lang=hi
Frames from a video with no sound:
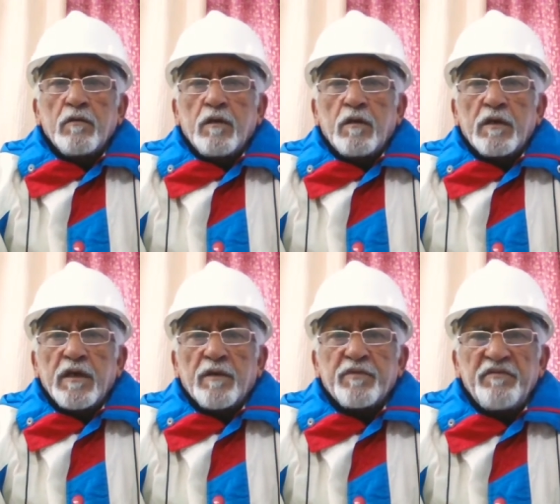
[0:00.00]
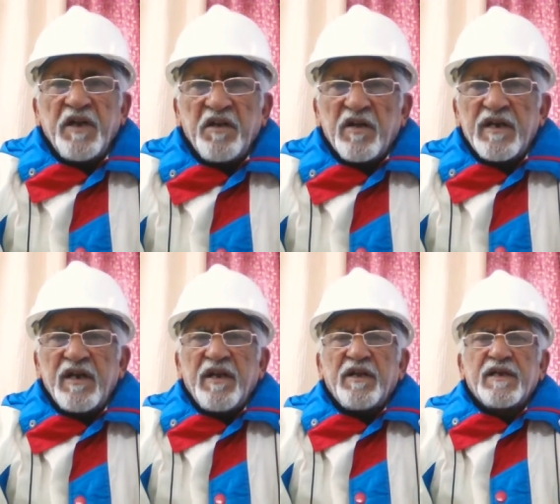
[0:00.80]
और ये आपकी वीडियो
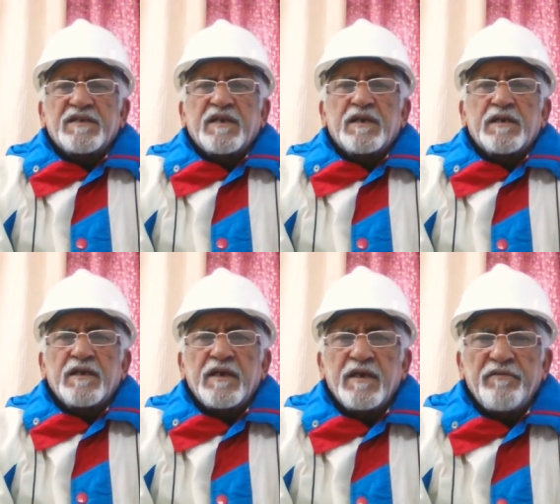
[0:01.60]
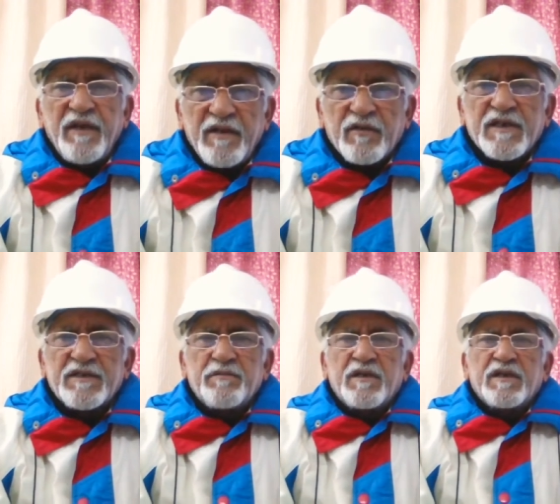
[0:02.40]
एडिटिंग कैसे करते हैं वीडियो
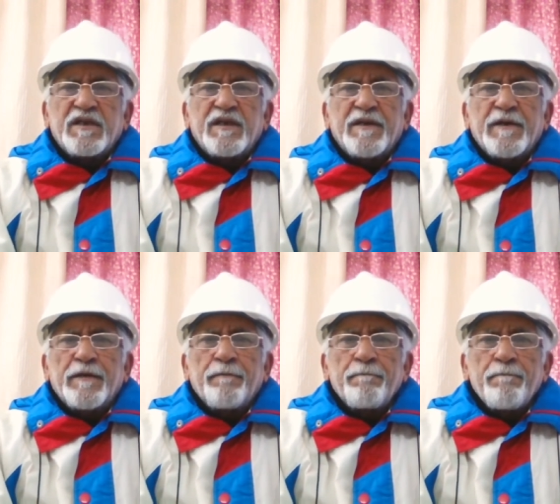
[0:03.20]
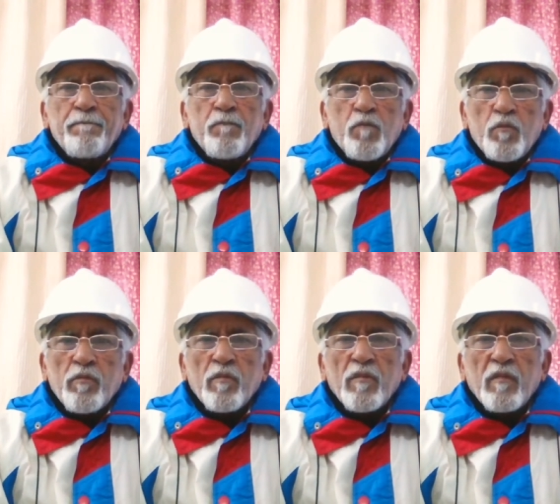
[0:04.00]
कैसे बनाते हैं हुँ?
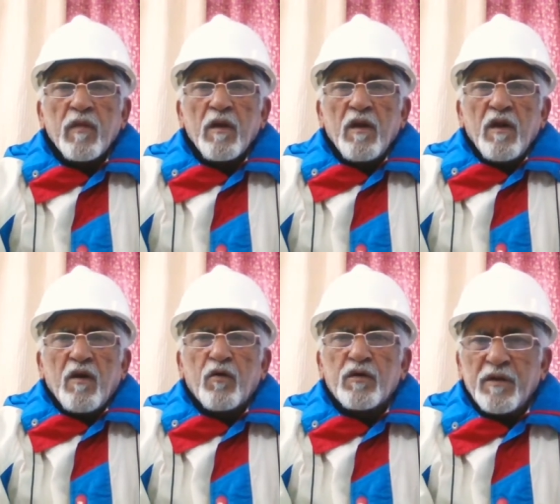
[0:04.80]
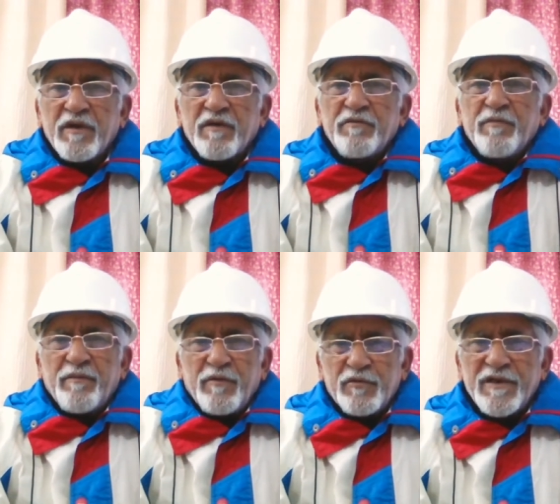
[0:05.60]
हम्म? और कभी कभी
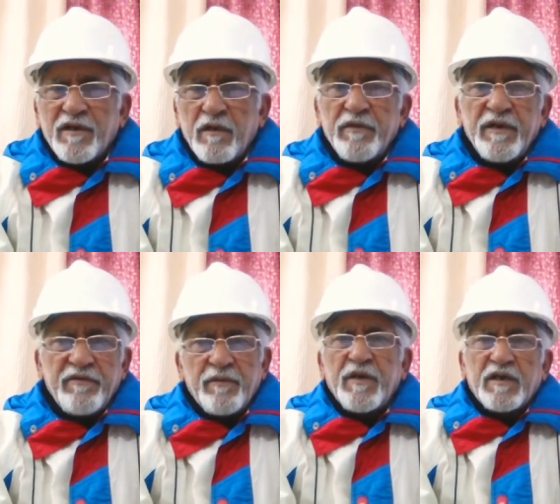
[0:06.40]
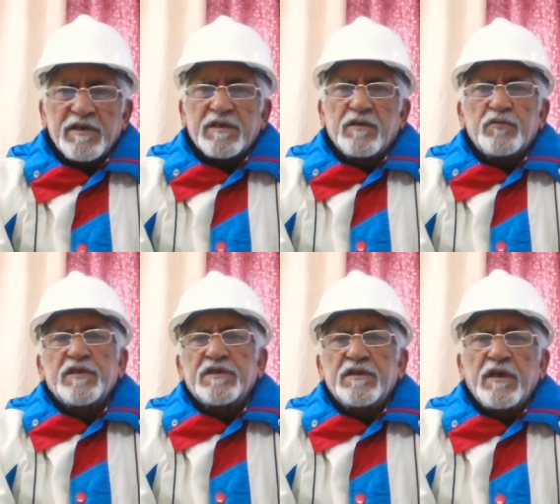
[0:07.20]
मैं म्यूजिकल भी वे में आ जाता हूँ
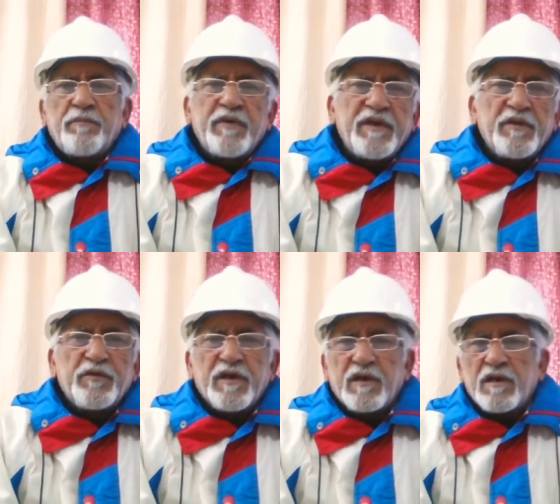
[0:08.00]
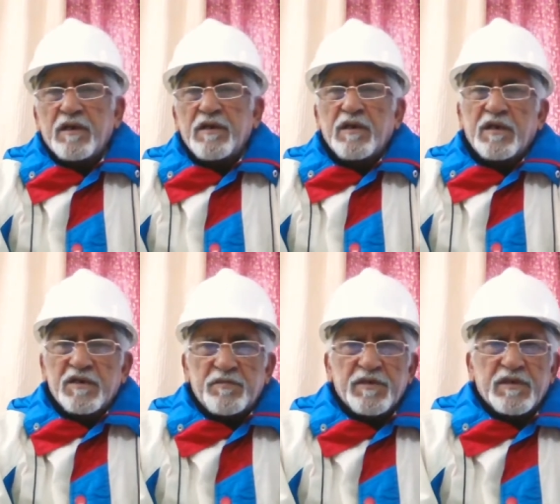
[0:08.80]
जैसे हैप्पी न्यू ईयर कर दिया
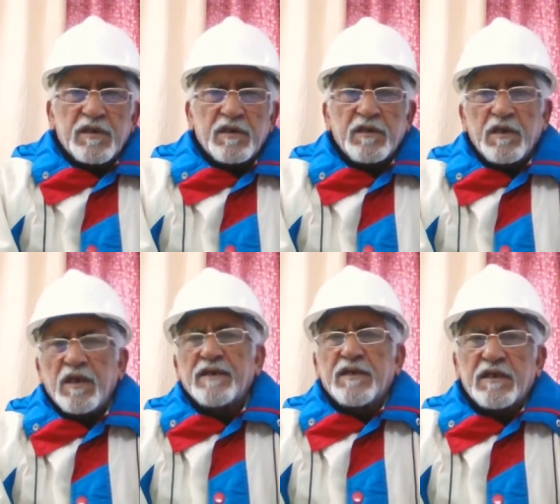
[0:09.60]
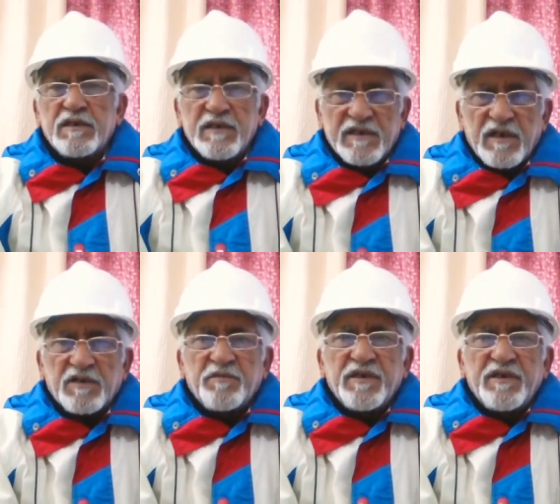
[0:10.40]
क्रिसमस कर दिया लाइक like दैट जैसे
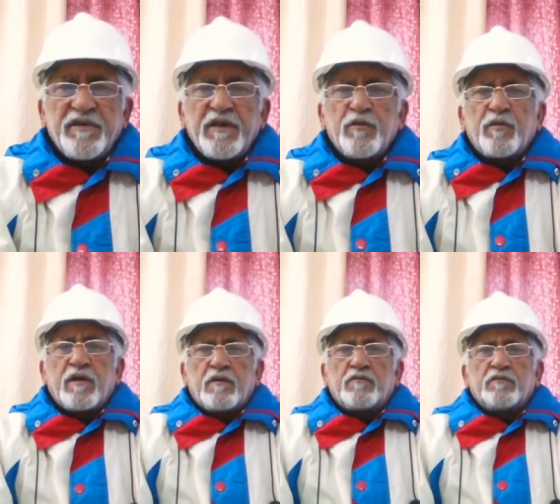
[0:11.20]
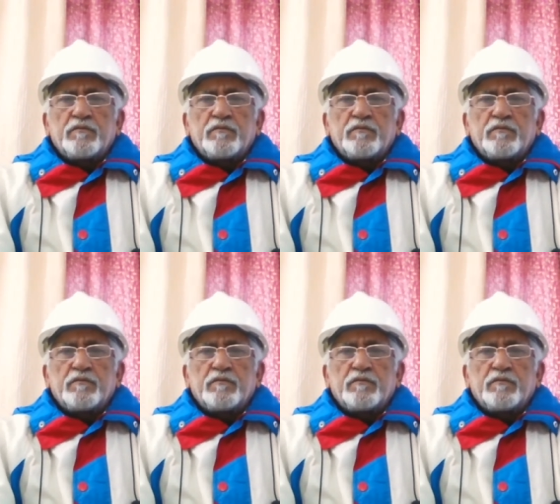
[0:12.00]
आज मैं ये वीडियो बना रहा हूँ